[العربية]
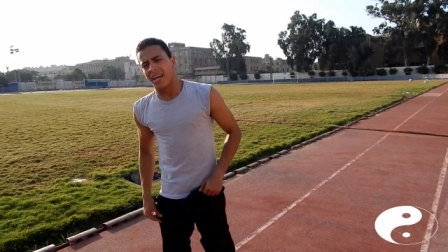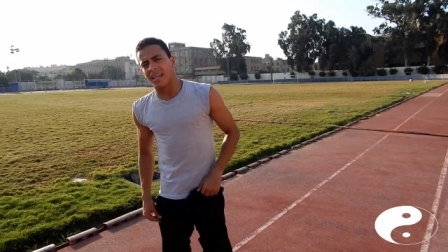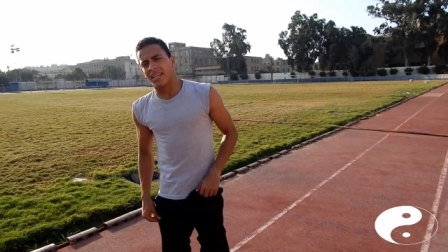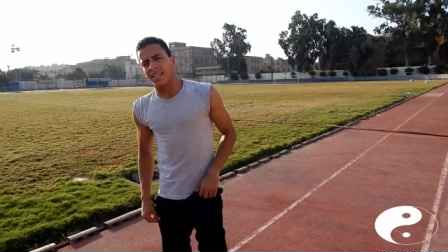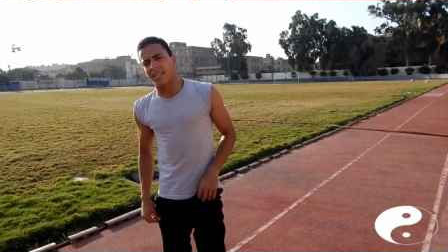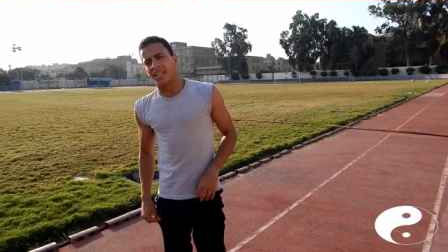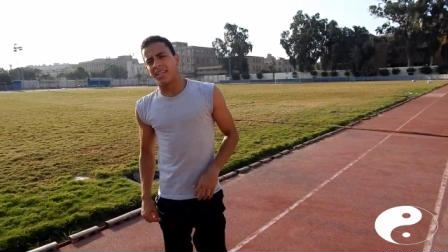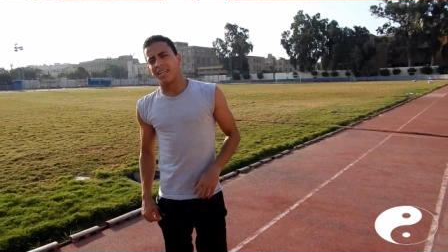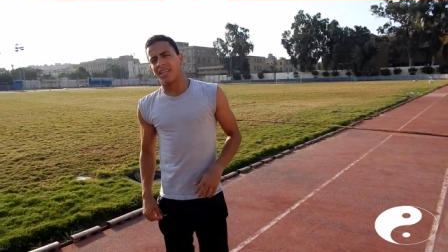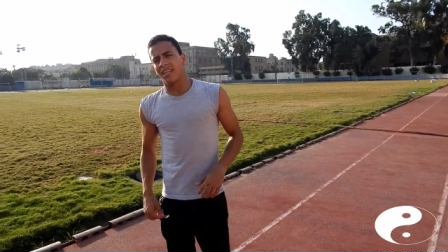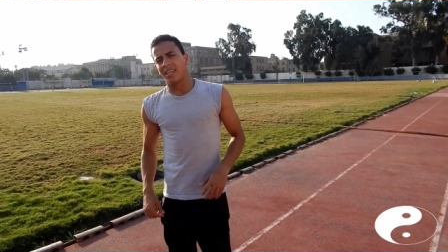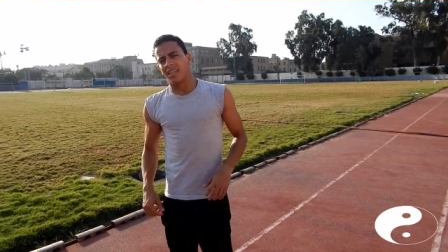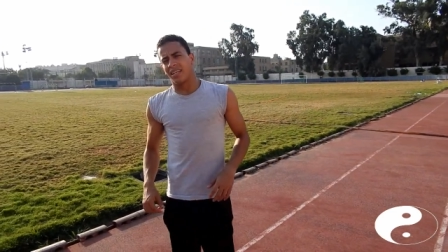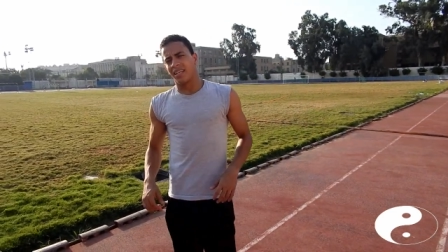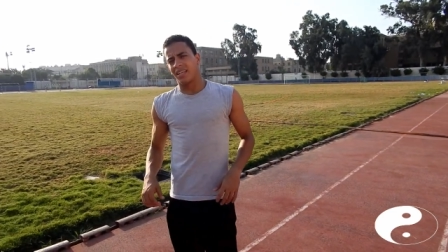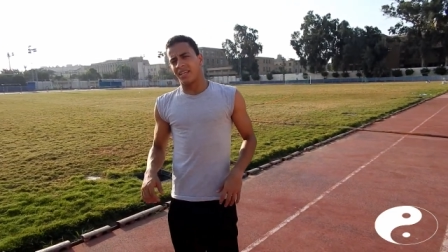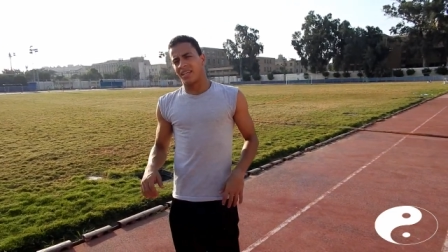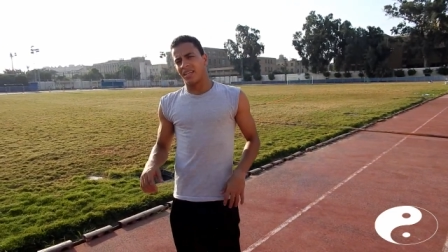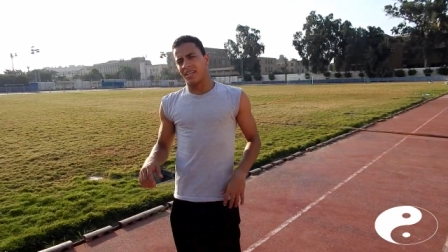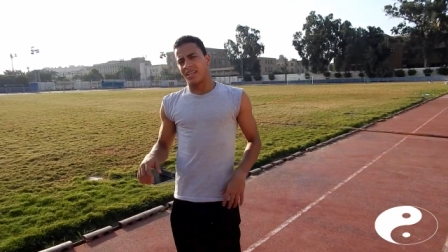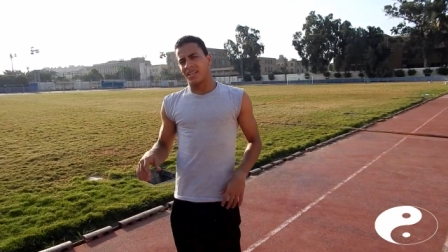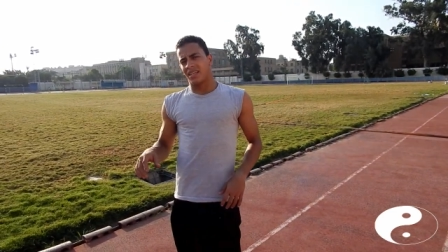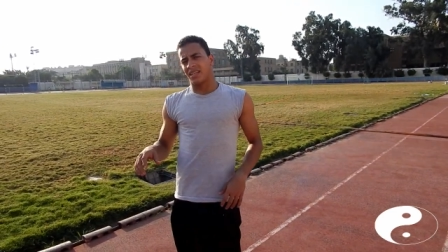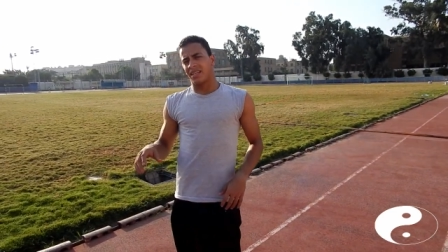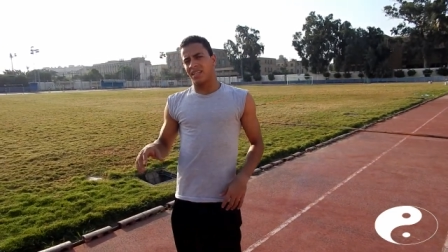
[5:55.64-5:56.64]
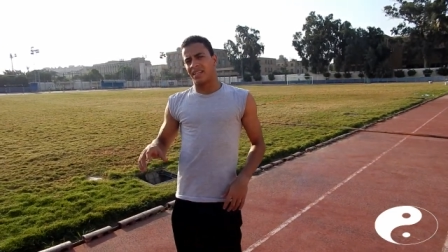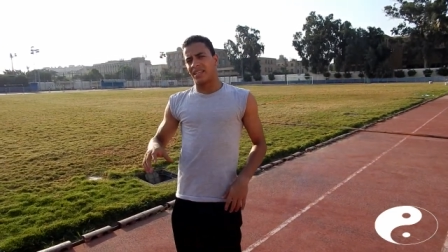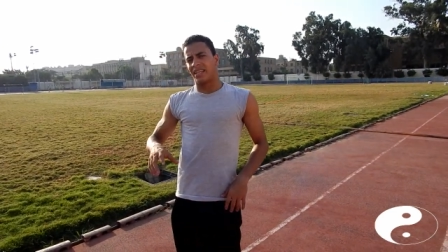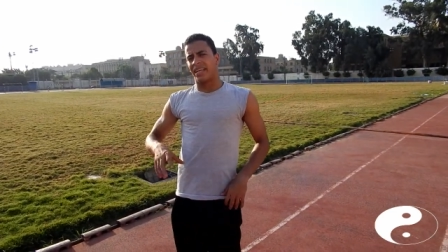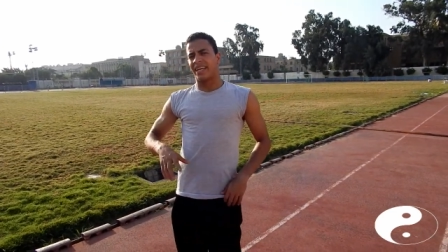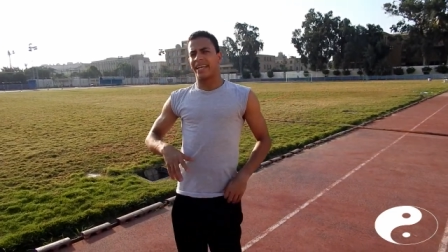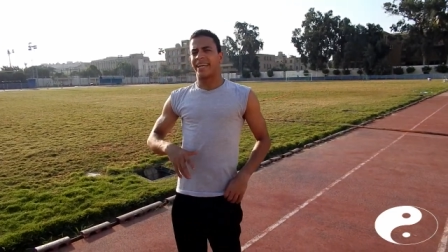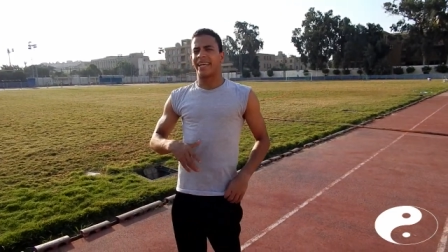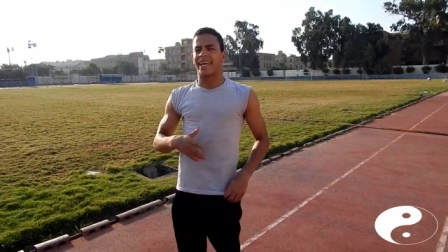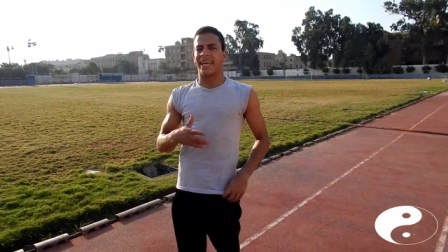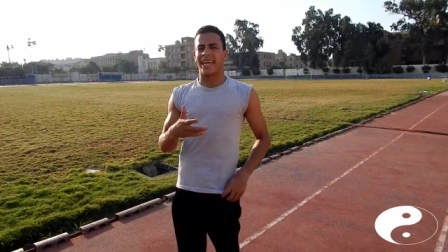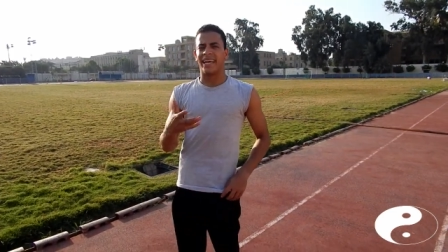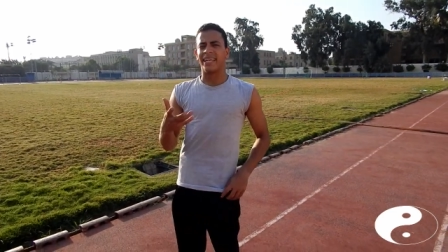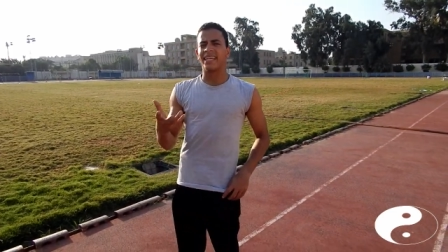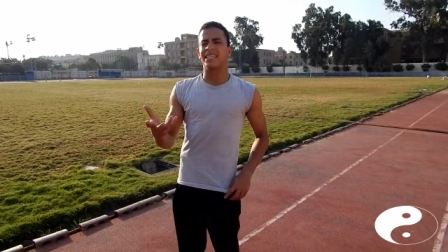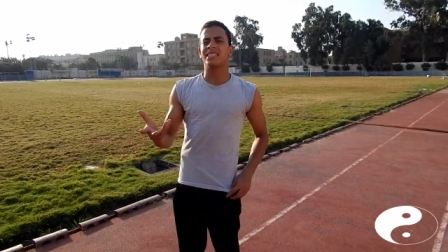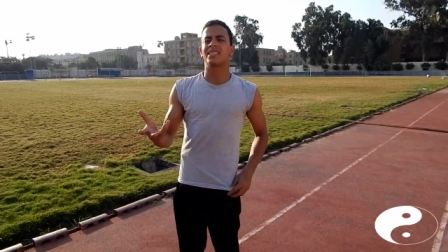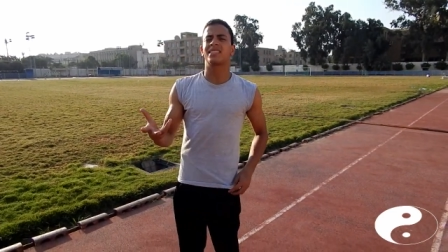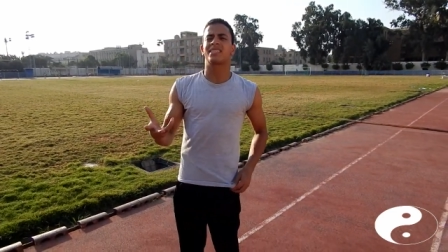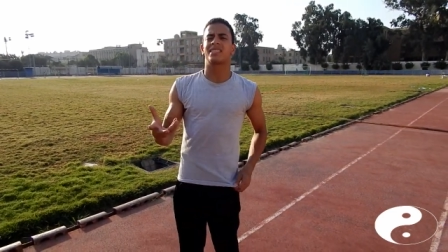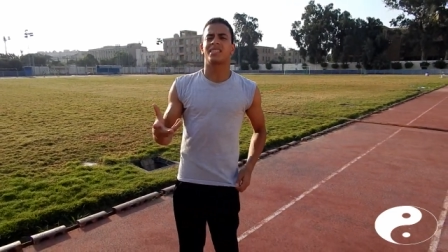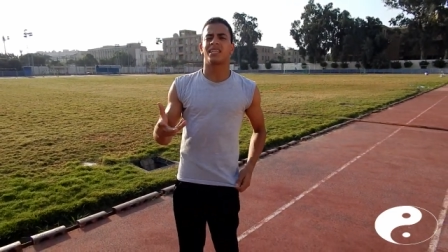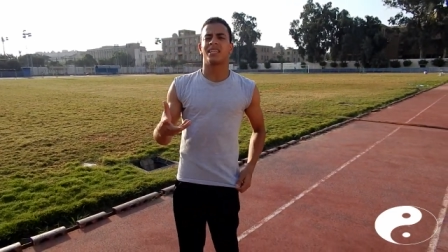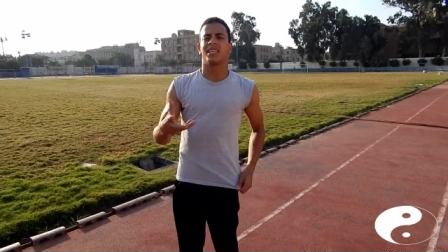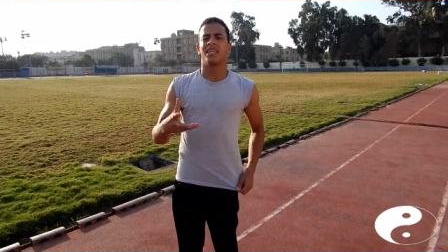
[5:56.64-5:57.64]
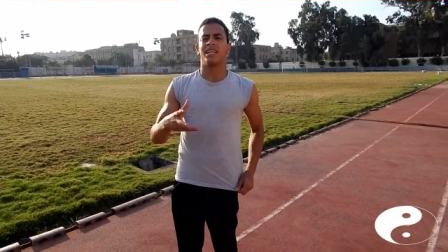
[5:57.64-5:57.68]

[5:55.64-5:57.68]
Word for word: بقى لحكايه